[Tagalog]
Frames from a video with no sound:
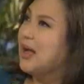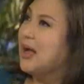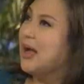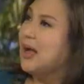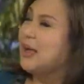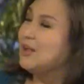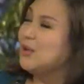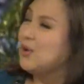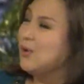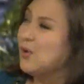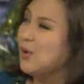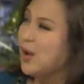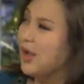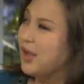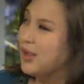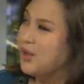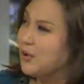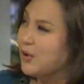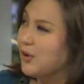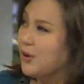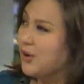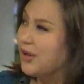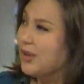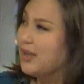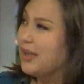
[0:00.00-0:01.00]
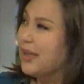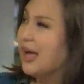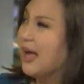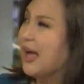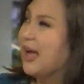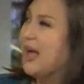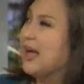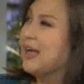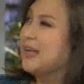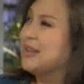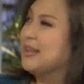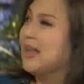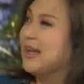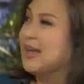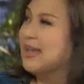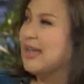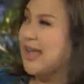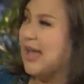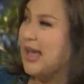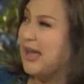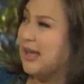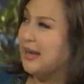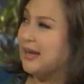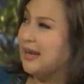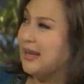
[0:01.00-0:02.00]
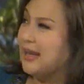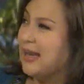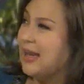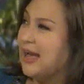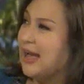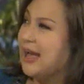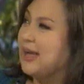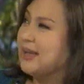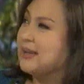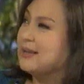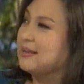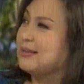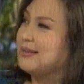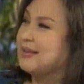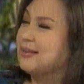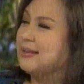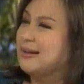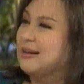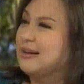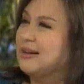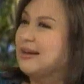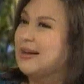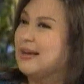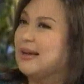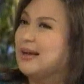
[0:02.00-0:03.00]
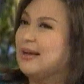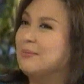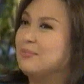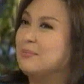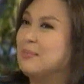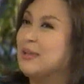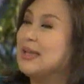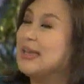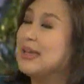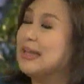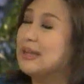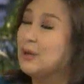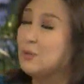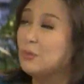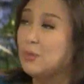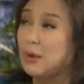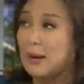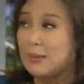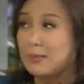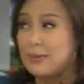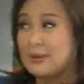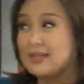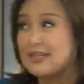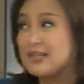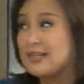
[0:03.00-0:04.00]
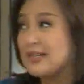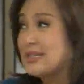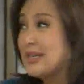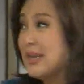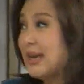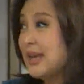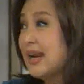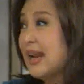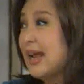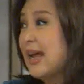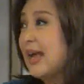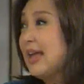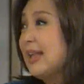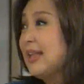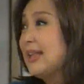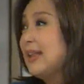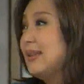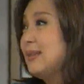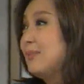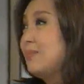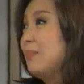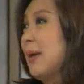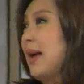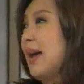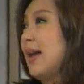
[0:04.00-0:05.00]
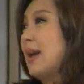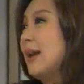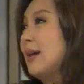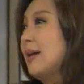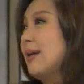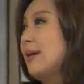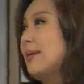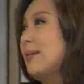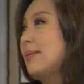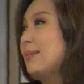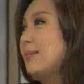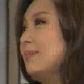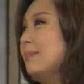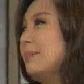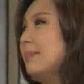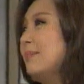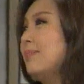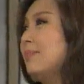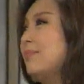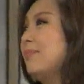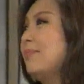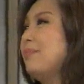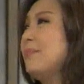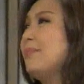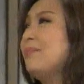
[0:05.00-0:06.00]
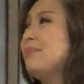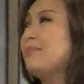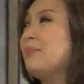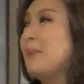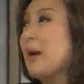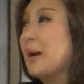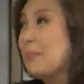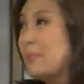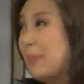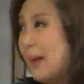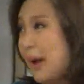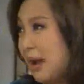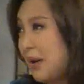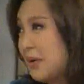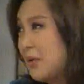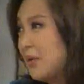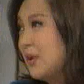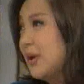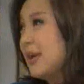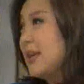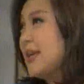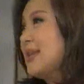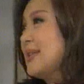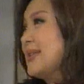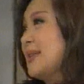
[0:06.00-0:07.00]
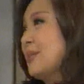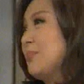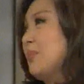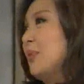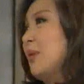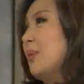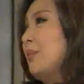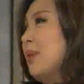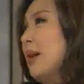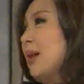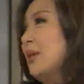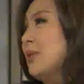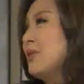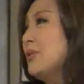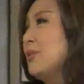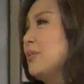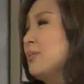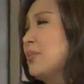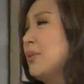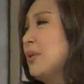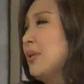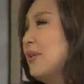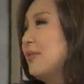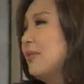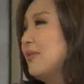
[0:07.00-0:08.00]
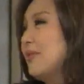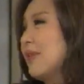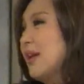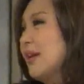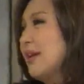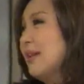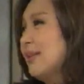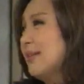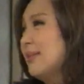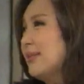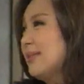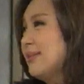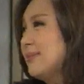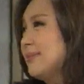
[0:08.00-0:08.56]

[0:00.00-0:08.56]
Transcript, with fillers: ano ngayon ang nangyari at may ginawa ba si Gerald para magbago ang isip mo about your boyfriend?